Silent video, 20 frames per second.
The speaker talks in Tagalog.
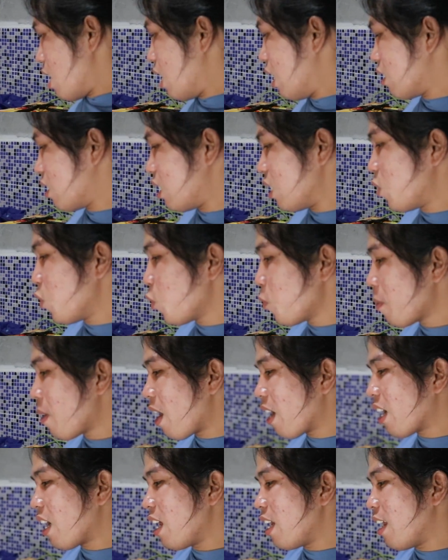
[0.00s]
At siguro
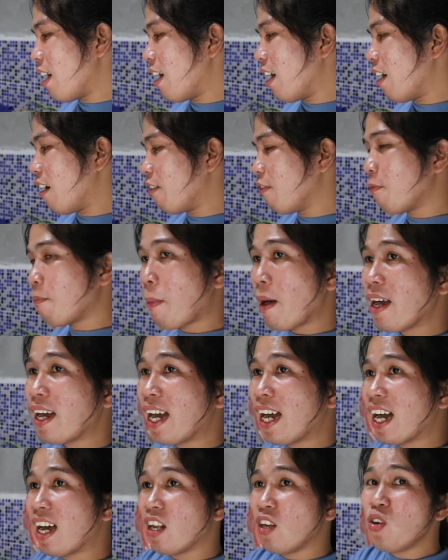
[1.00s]
mga kalab,
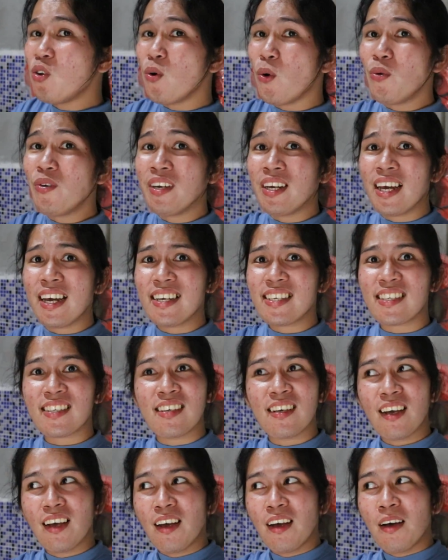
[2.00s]
pagka lunes,